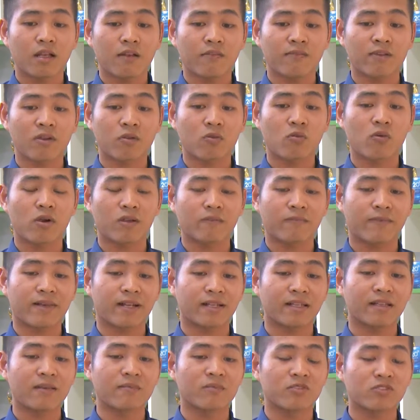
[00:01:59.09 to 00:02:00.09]
vào cuộc và
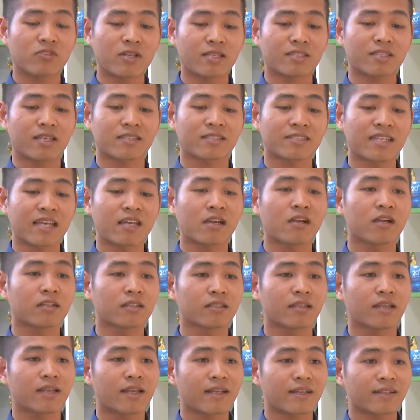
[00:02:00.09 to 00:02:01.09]
kiểm soát chặt chẽ hơn
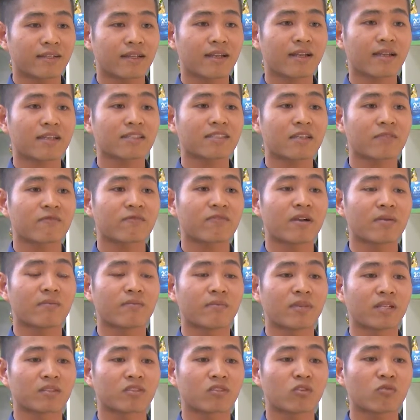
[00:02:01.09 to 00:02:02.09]
các cái sản phẩm
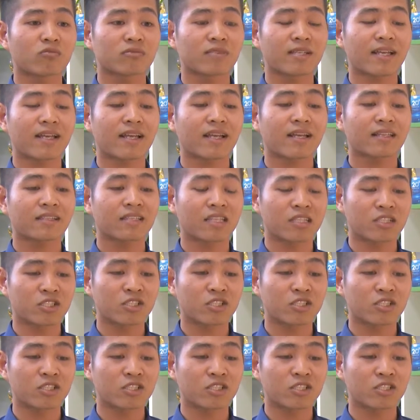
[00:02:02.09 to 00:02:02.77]
mà tung ra thị